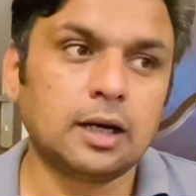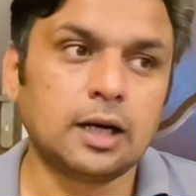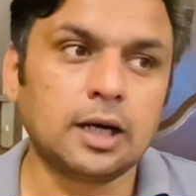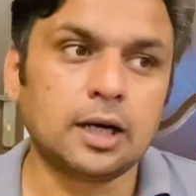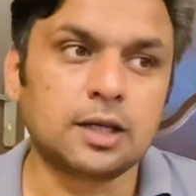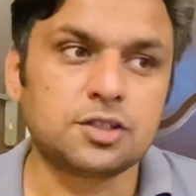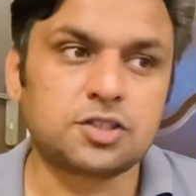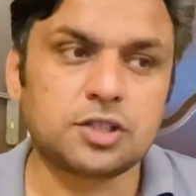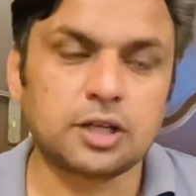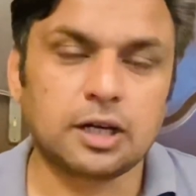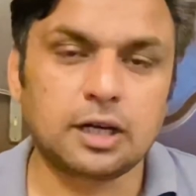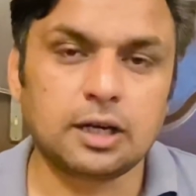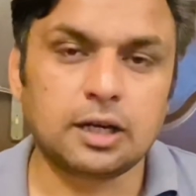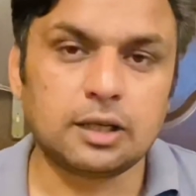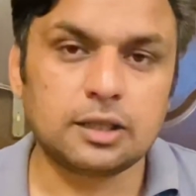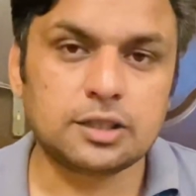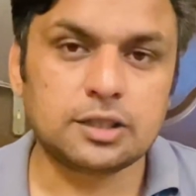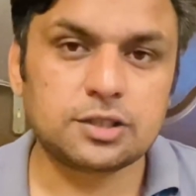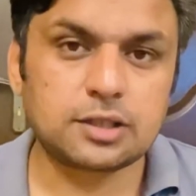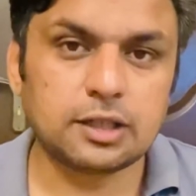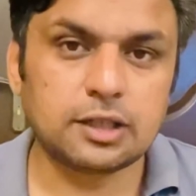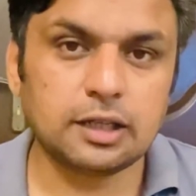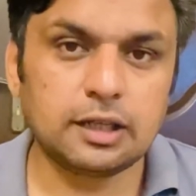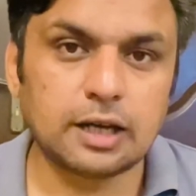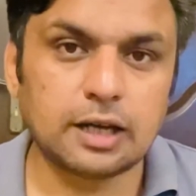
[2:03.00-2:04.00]
अच्छा
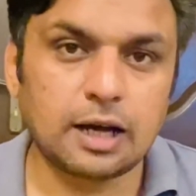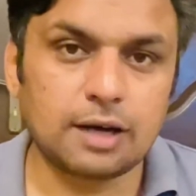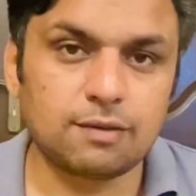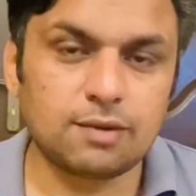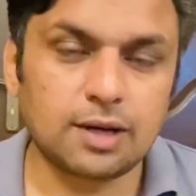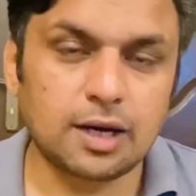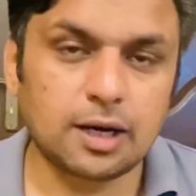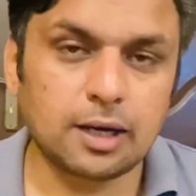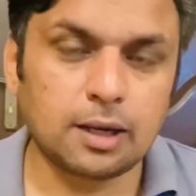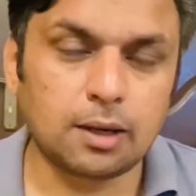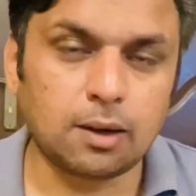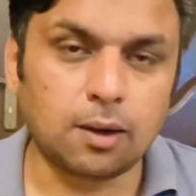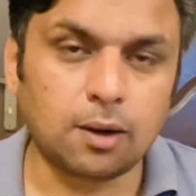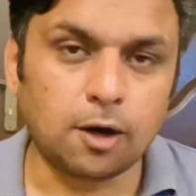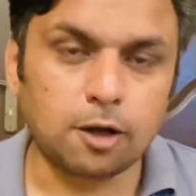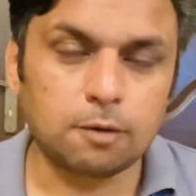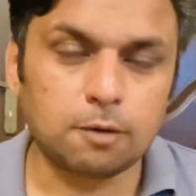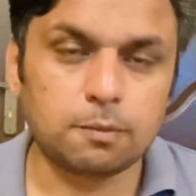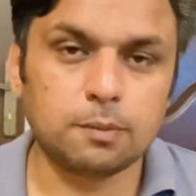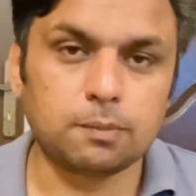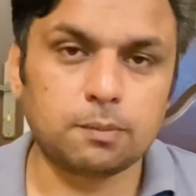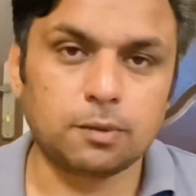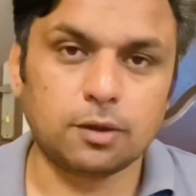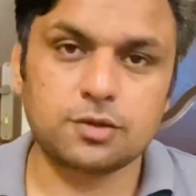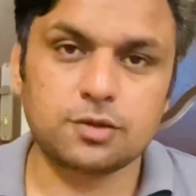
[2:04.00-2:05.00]
इसके अलावा और
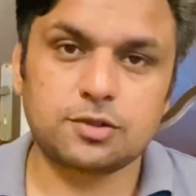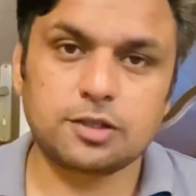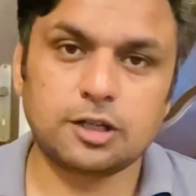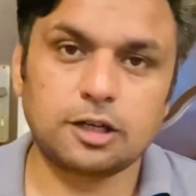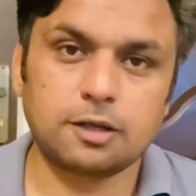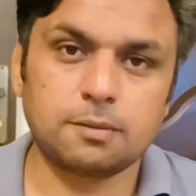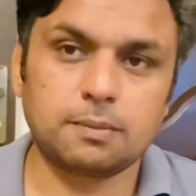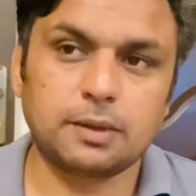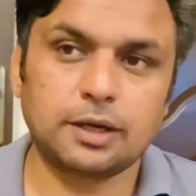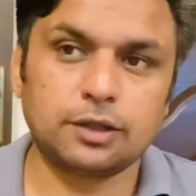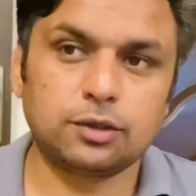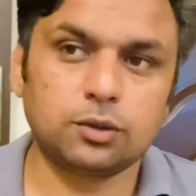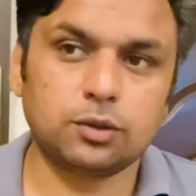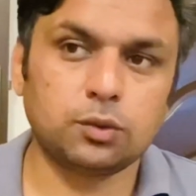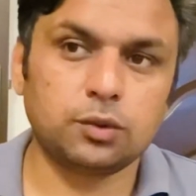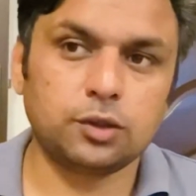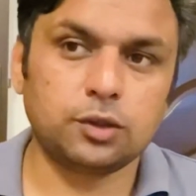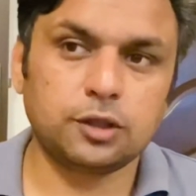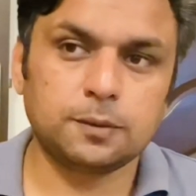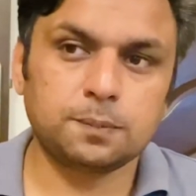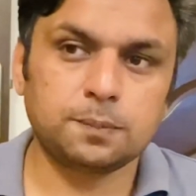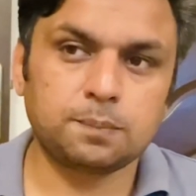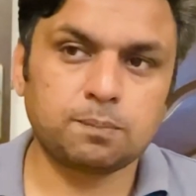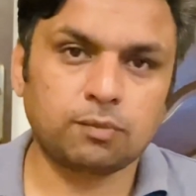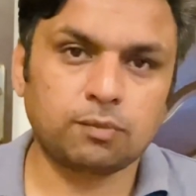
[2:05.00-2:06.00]
भी बहुत सारी बातें
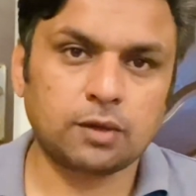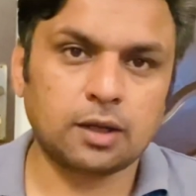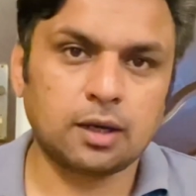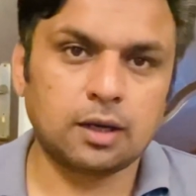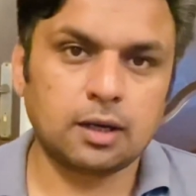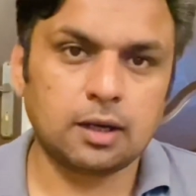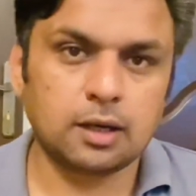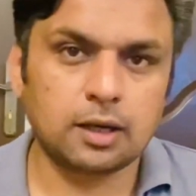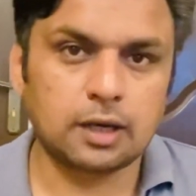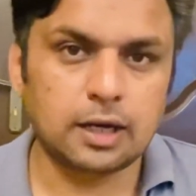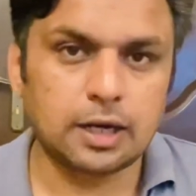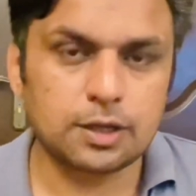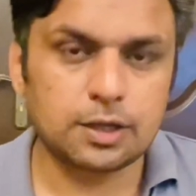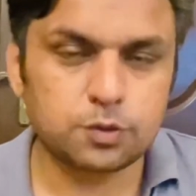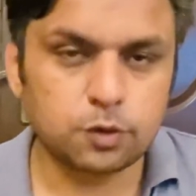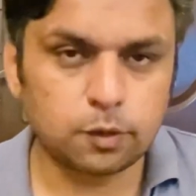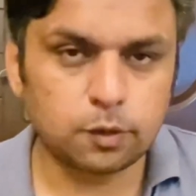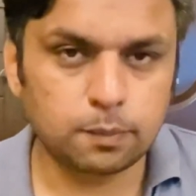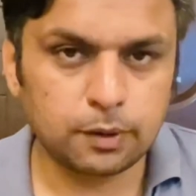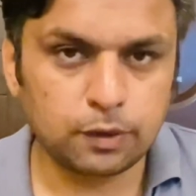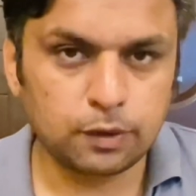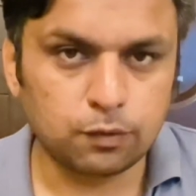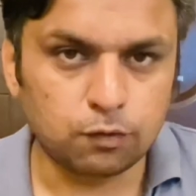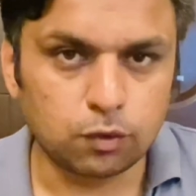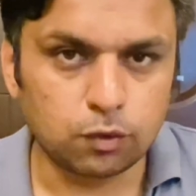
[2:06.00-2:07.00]
हुई ख़ासतौर
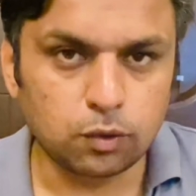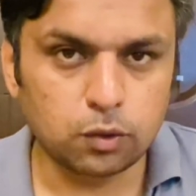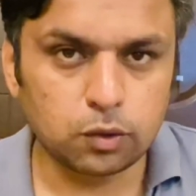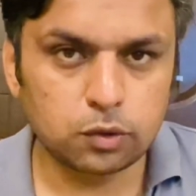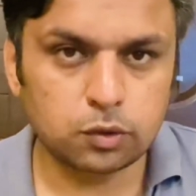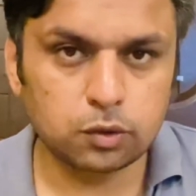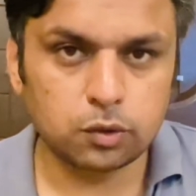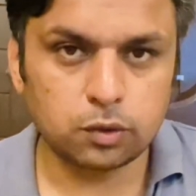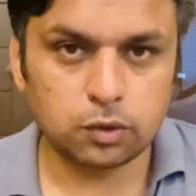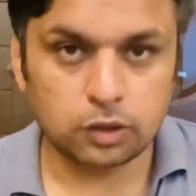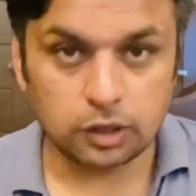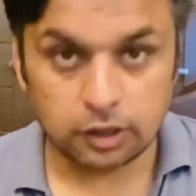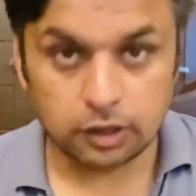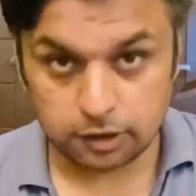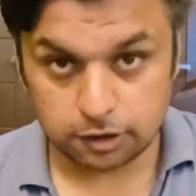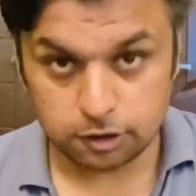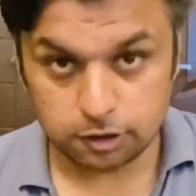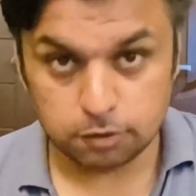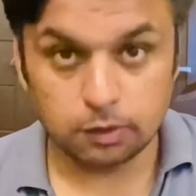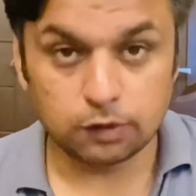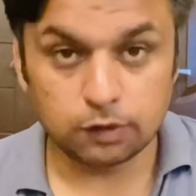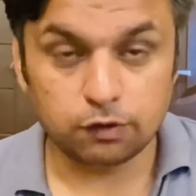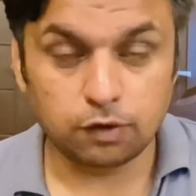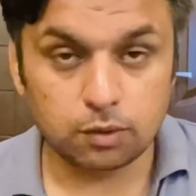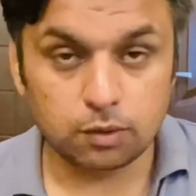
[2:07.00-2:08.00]
पे वोट और
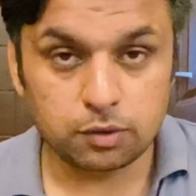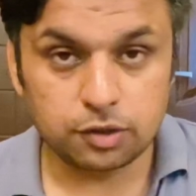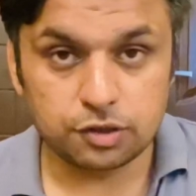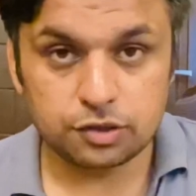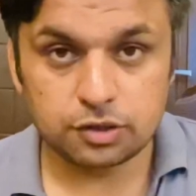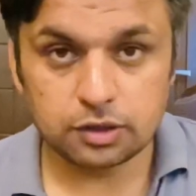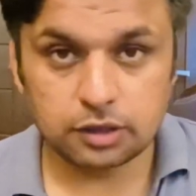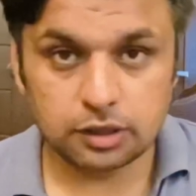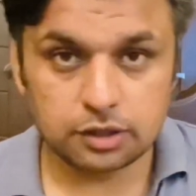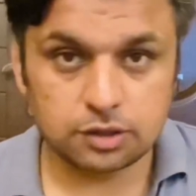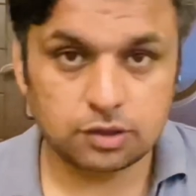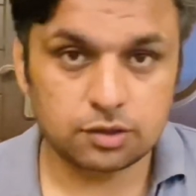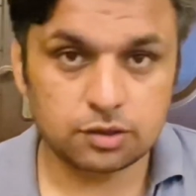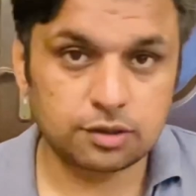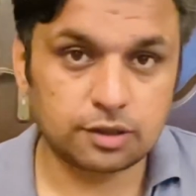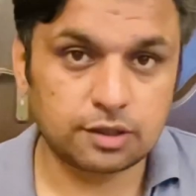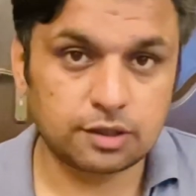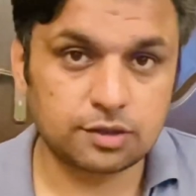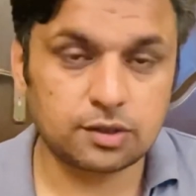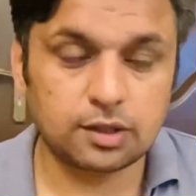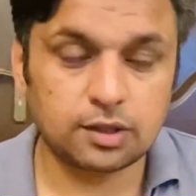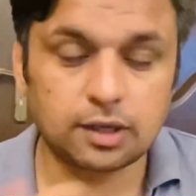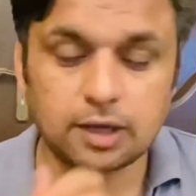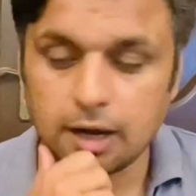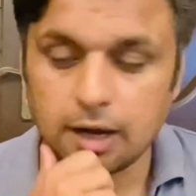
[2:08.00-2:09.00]
अलखदमत फाउंडेशन का जिस तरह
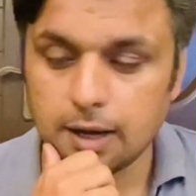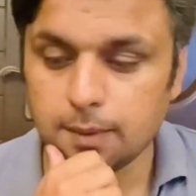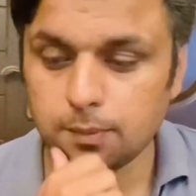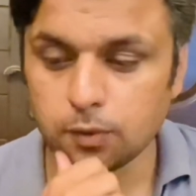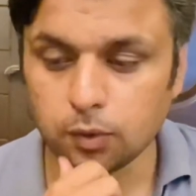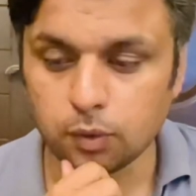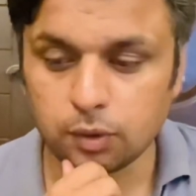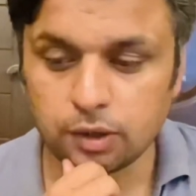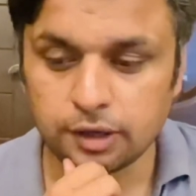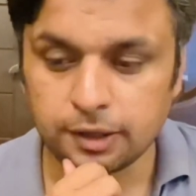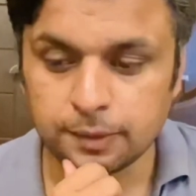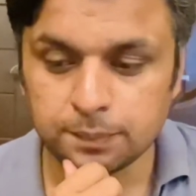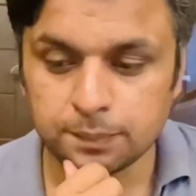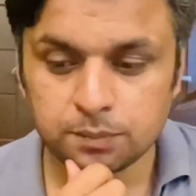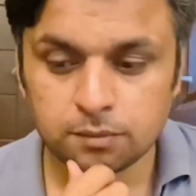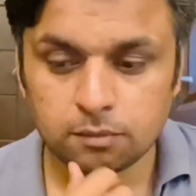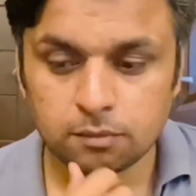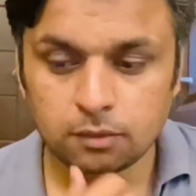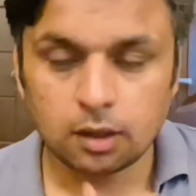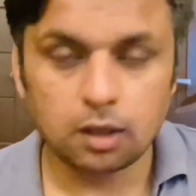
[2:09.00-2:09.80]
से काम हो रहा है